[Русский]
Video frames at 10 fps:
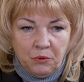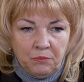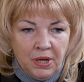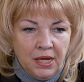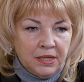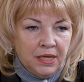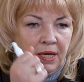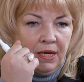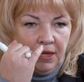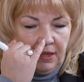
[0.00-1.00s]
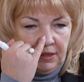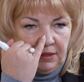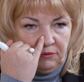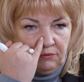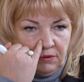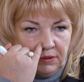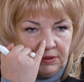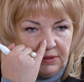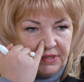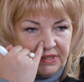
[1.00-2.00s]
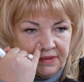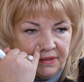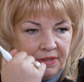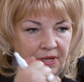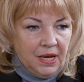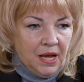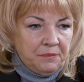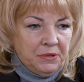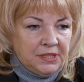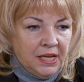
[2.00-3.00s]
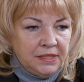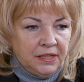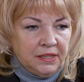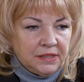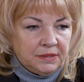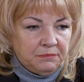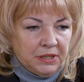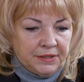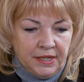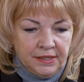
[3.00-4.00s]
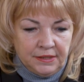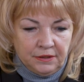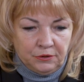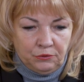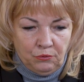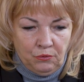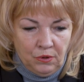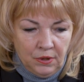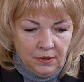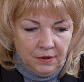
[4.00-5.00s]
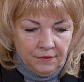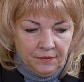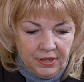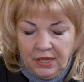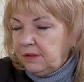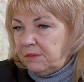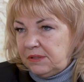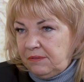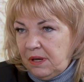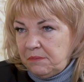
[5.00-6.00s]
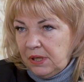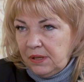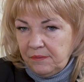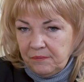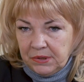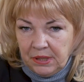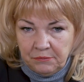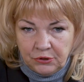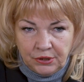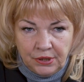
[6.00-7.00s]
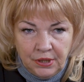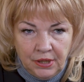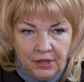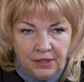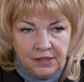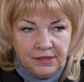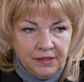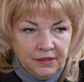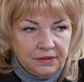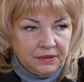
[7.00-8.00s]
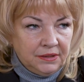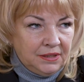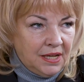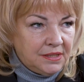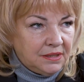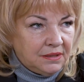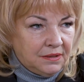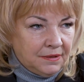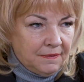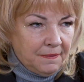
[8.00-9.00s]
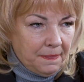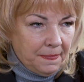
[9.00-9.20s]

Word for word: бумаге и то. Значит, э, обязательно смотрите, кто рядом с вами. Потому что если дать... Э,